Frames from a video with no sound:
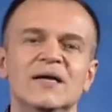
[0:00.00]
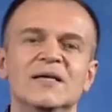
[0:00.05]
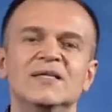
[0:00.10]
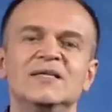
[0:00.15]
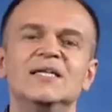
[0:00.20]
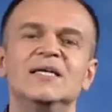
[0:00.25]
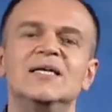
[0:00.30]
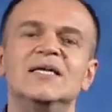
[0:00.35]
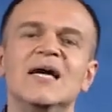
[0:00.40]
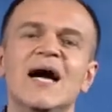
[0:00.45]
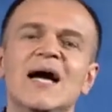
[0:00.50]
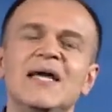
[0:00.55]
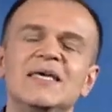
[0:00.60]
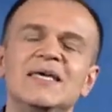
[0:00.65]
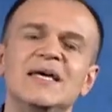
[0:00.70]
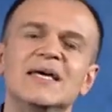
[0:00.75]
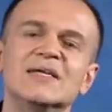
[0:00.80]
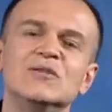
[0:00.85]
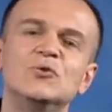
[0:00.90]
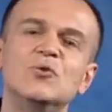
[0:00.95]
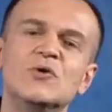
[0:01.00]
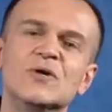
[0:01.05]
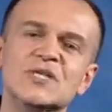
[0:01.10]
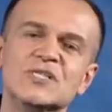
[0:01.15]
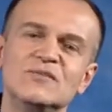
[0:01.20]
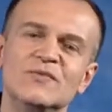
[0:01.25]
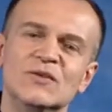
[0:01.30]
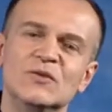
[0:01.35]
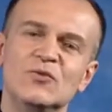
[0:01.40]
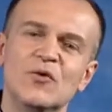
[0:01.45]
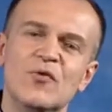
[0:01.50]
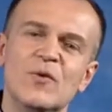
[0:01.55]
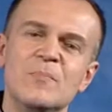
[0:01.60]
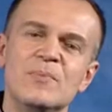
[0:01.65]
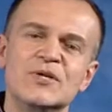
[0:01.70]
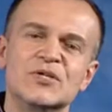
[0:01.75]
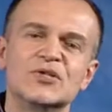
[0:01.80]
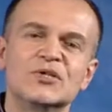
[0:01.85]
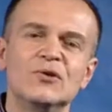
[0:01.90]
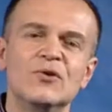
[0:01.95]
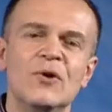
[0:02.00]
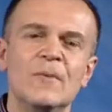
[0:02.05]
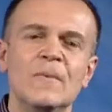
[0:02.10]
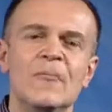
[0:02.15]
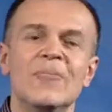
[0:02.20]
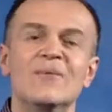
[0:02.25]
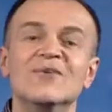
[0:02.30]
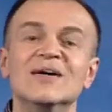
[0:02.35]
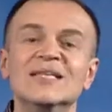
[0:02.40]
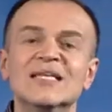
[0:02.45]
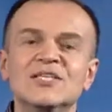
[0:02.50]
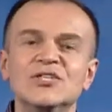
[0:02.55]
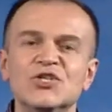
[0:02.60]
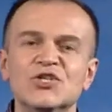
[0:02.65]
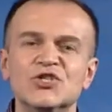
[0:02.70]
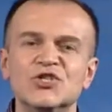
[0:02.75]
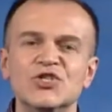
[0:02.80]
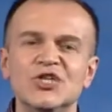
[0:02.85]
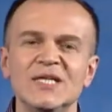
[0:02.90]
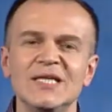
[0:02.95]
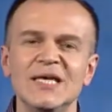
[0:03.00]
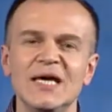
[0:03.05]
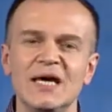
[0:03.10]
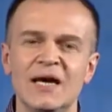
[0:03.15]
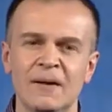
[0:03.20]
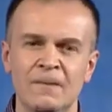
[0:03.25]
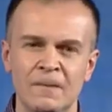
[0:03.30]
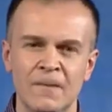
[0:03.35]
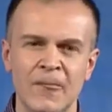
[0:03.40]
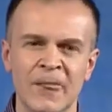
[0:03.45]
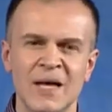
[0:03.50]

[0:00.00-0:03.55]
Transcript: Дыхание Духа Святого пришло в этой тишине,